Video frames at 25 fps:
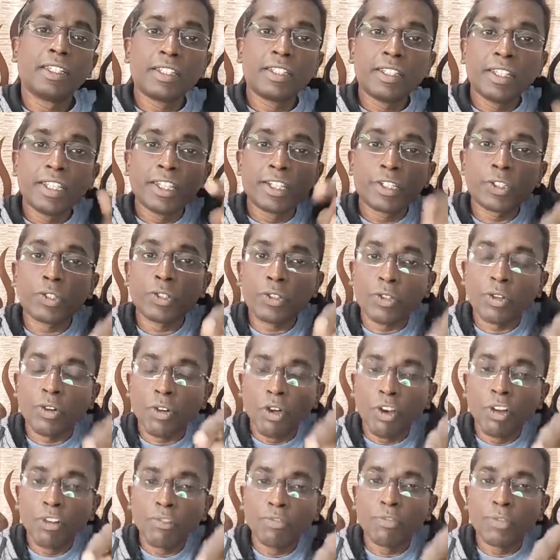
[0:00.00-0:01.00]
ये
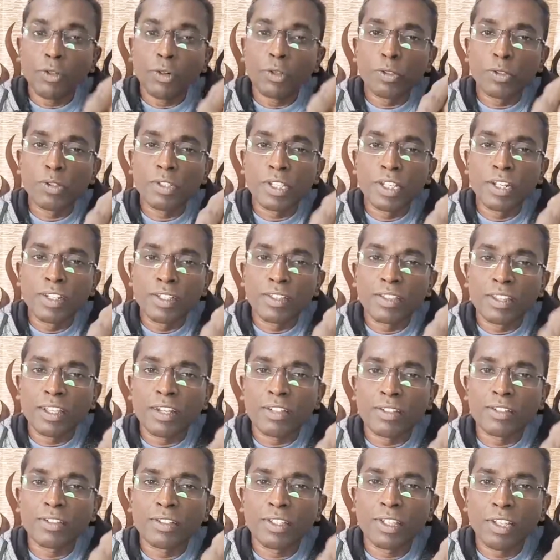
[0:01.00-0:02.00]
स्ट्रॉन्ग फोर्स के लिए
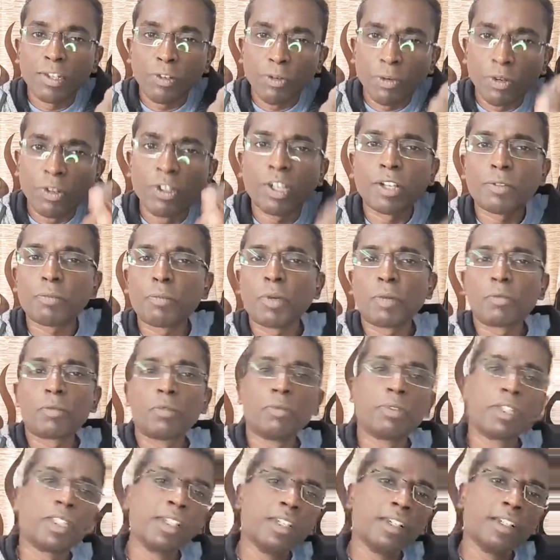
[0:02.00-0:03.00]
तरसते हैं लोग आपको
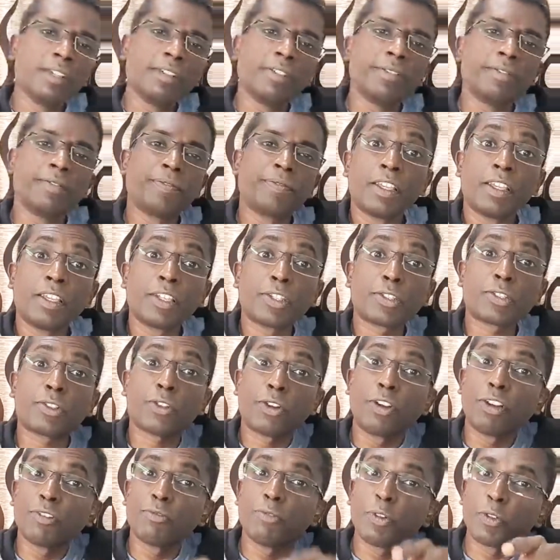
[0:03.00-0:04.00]
पता है ये
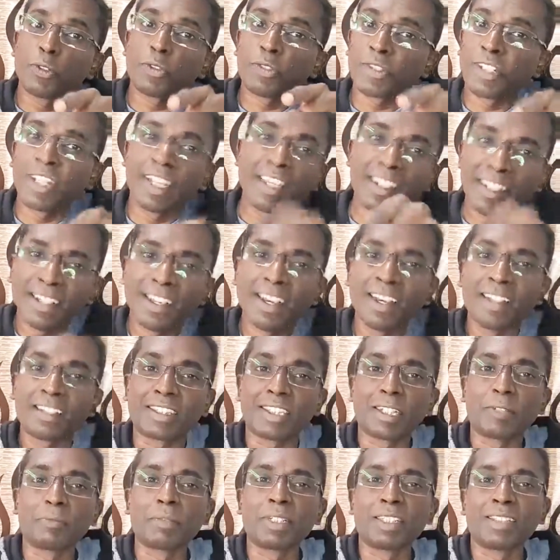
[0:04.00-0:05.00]
स्ट्रॉन्ग फोर्स नहीं
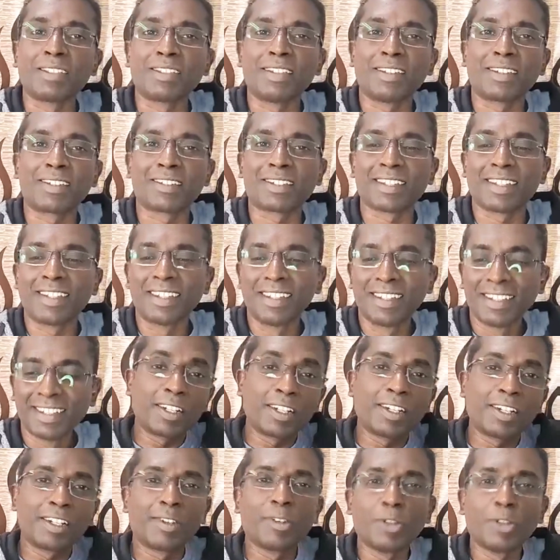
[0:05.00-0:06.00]
आता भीतर से
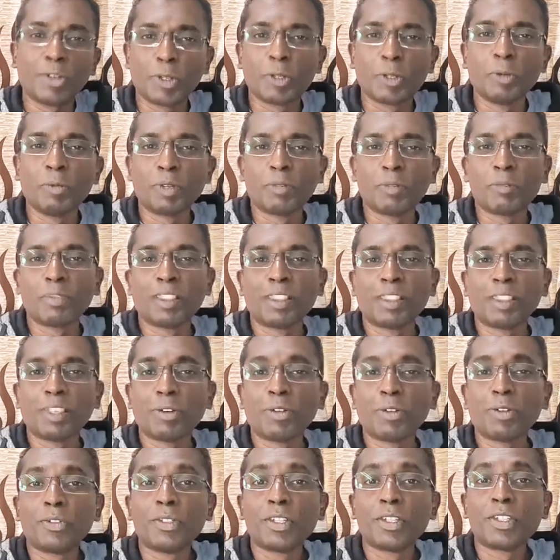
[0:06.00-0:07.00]
इतने लोगों को मैं मिलता
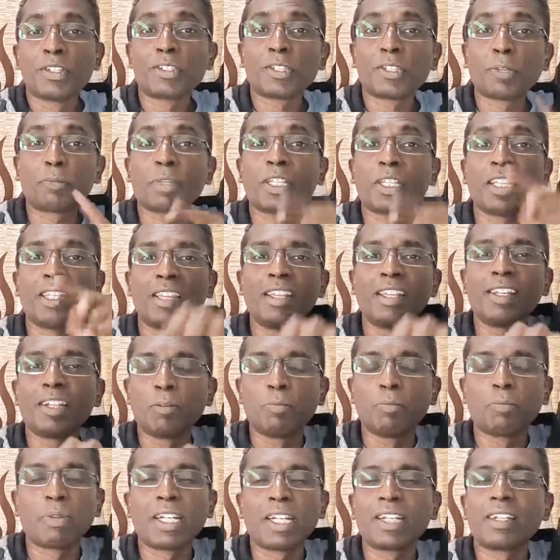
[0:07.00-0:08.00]
हूं सबकी यही
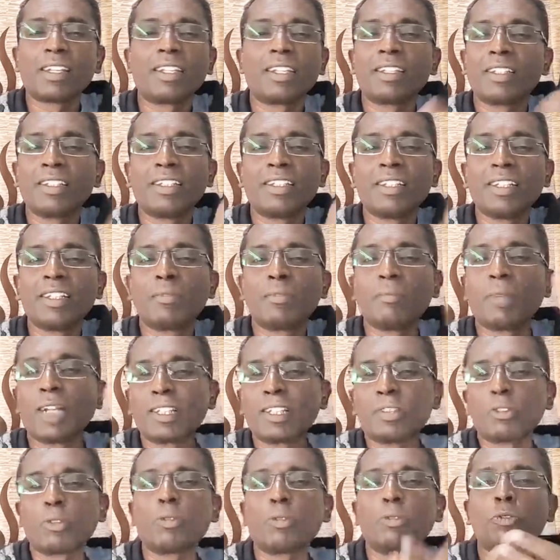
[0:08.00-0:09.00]
कंप्लेंट है ये
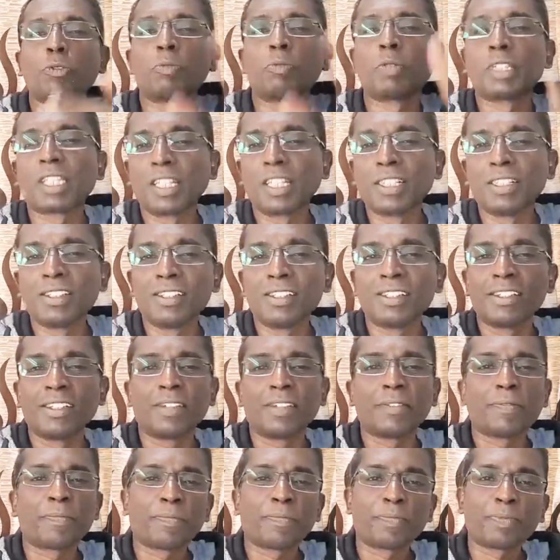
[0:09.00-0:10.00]
बात तो उनको पता ही नहीं
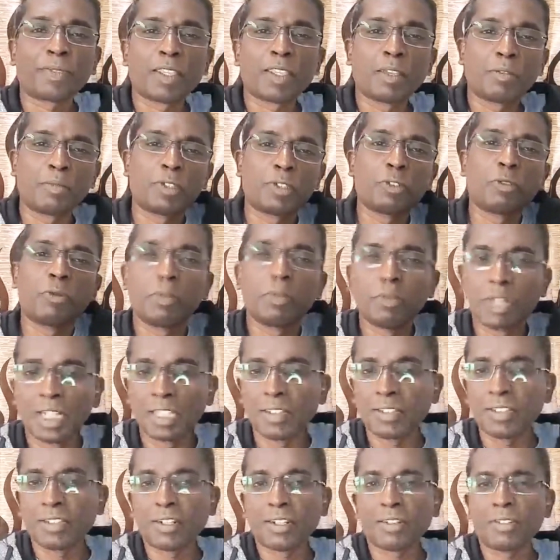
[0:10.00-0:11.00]
है अभी जो मैं
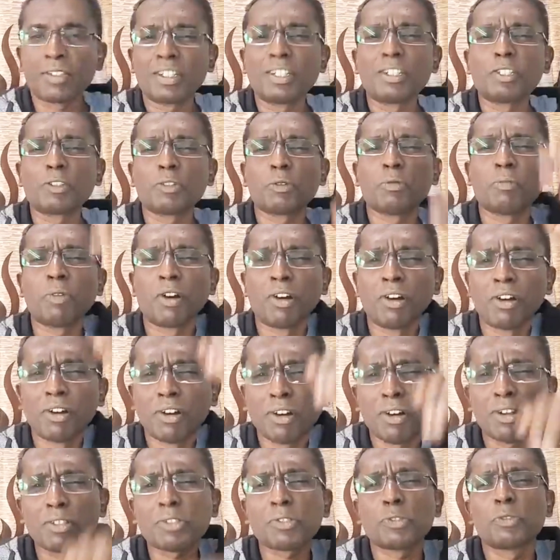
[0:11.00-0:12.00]
बात कर रहा हूँ ये तो
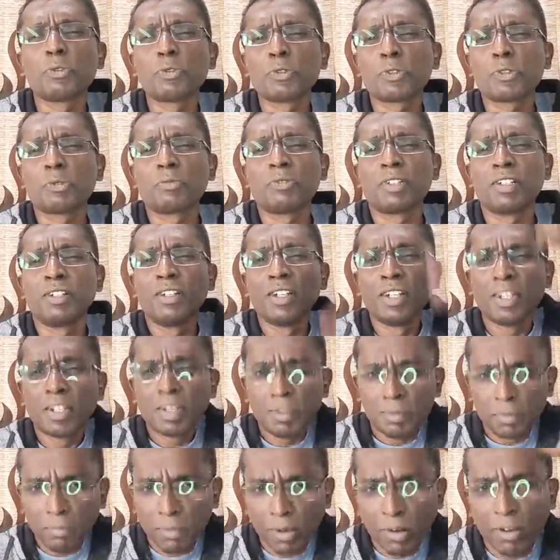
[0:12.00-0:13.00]
बहुत सूक्ष्म
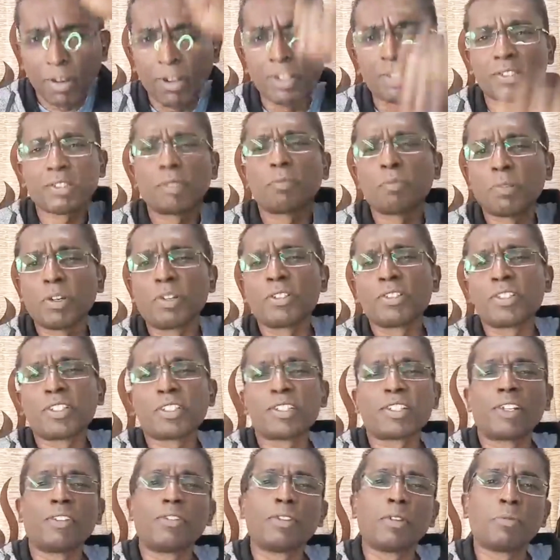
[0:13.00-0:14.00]
बहुत
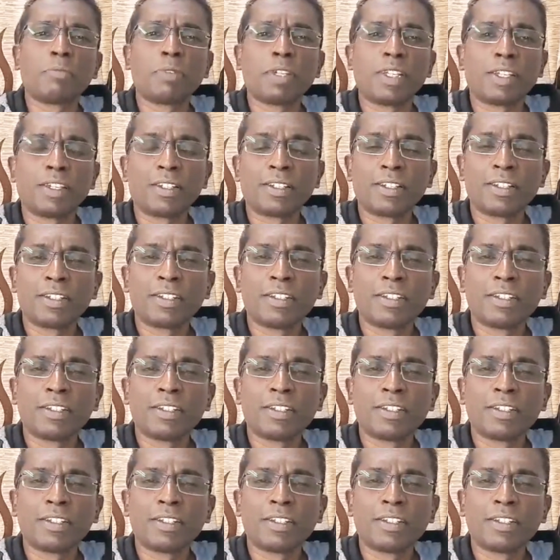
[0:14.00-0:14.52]
सबकॉन्शियस लेवल पे है